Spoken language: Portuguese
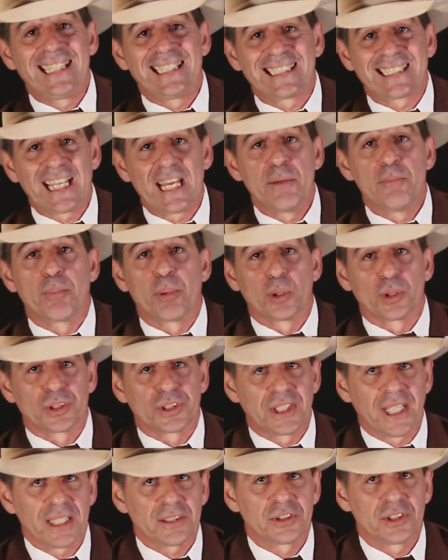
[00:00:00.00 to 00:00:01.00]
está em
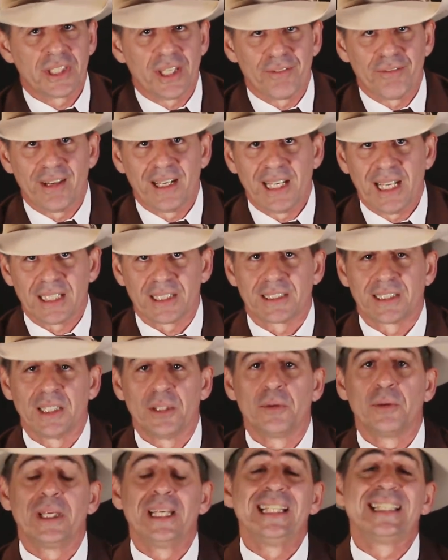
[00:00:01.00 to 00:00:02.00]
processo de
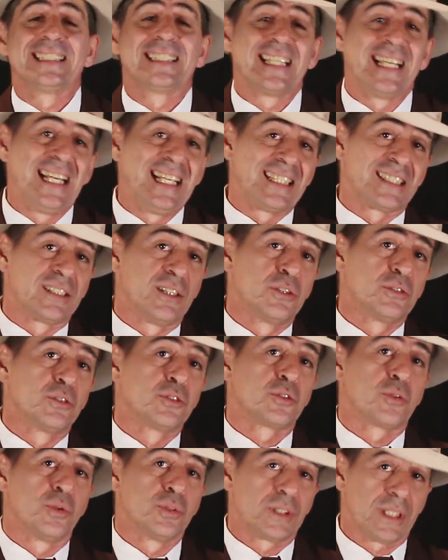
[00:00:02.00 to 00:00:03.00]
avaliação e seleção
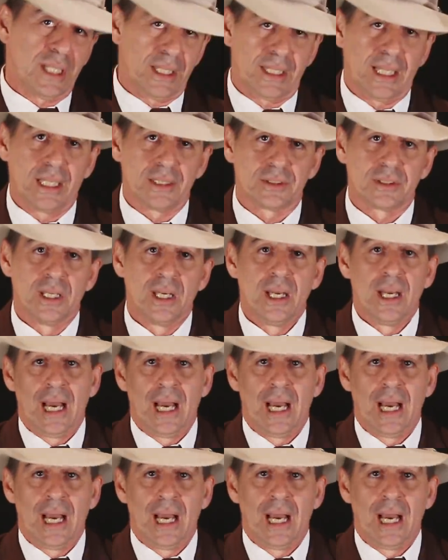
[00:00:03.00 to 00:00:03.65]
dos contratados.